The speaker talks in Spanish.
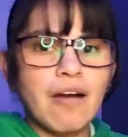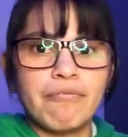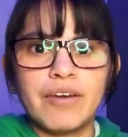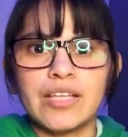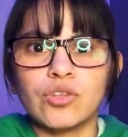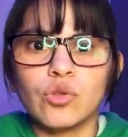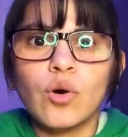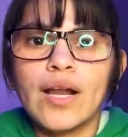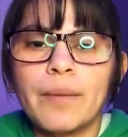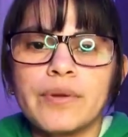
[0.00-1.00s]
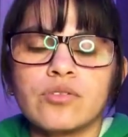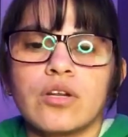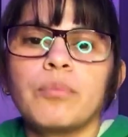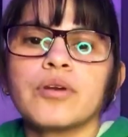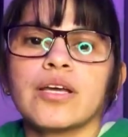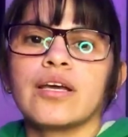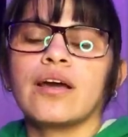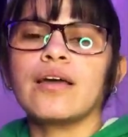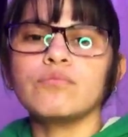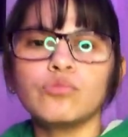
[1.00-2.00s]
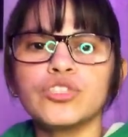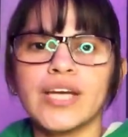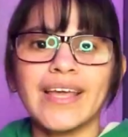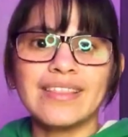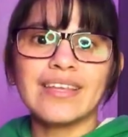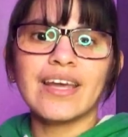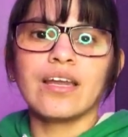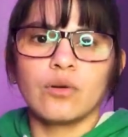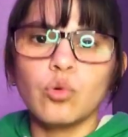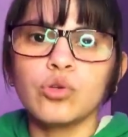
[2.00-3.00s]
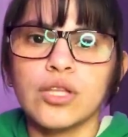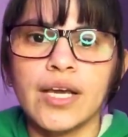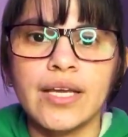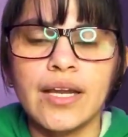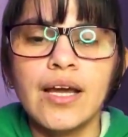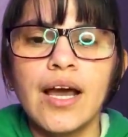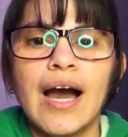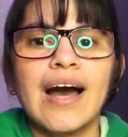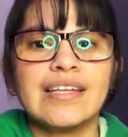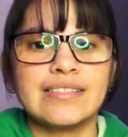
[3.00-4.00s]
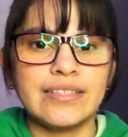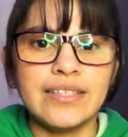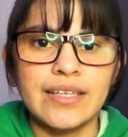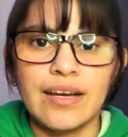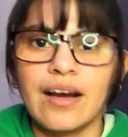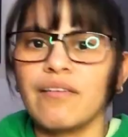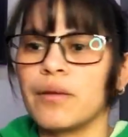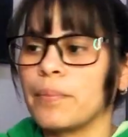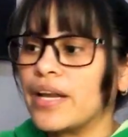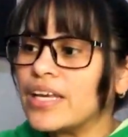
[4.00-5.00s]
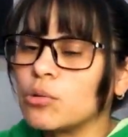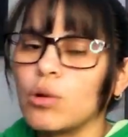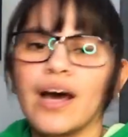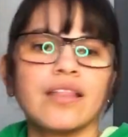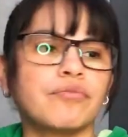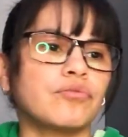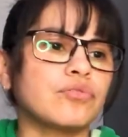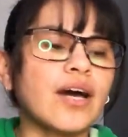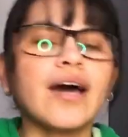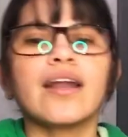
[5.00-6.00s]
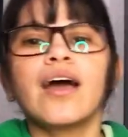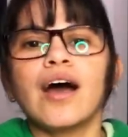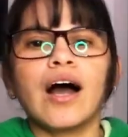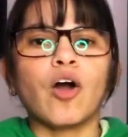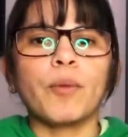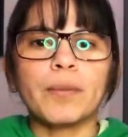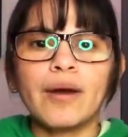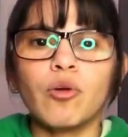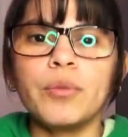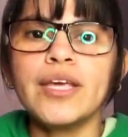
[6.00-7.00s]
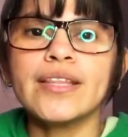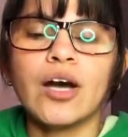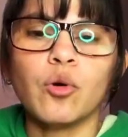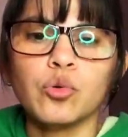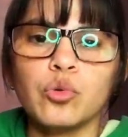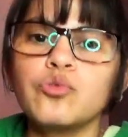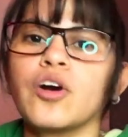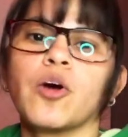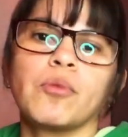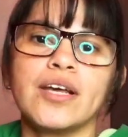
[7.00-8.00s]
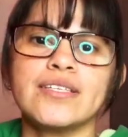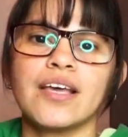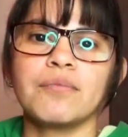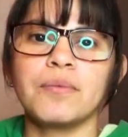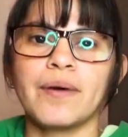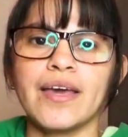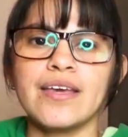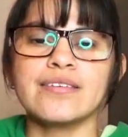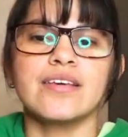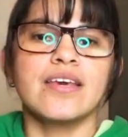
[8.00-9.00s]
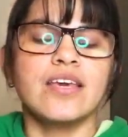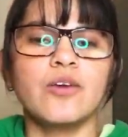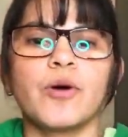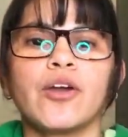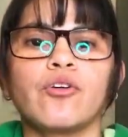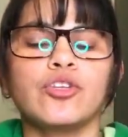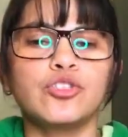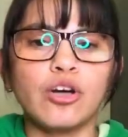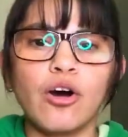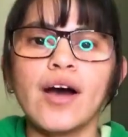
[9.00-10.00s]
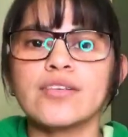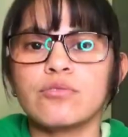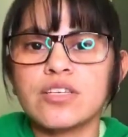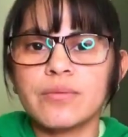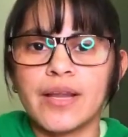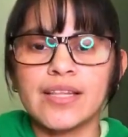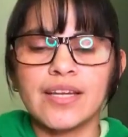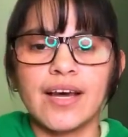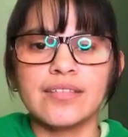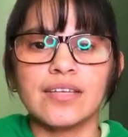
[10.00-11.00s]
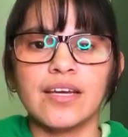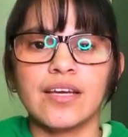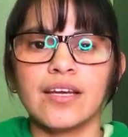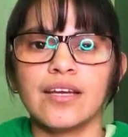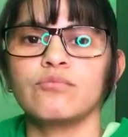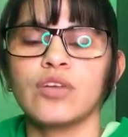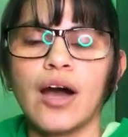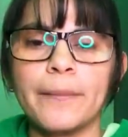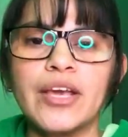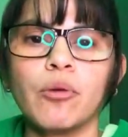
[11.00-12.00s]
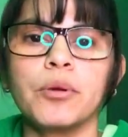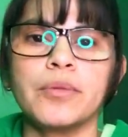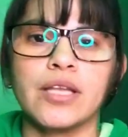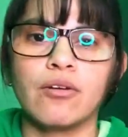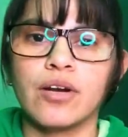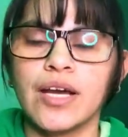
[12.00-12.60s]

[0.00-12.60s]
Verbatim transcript: afectó a las personas porque hay mucha gente que le gusta ir al cine, a ver películas, a disfrutar, a comer palomitas, cotufas, como le dicen en mi país. Y bueno, yo hace una semana atrás eh, unos amigos me invitaron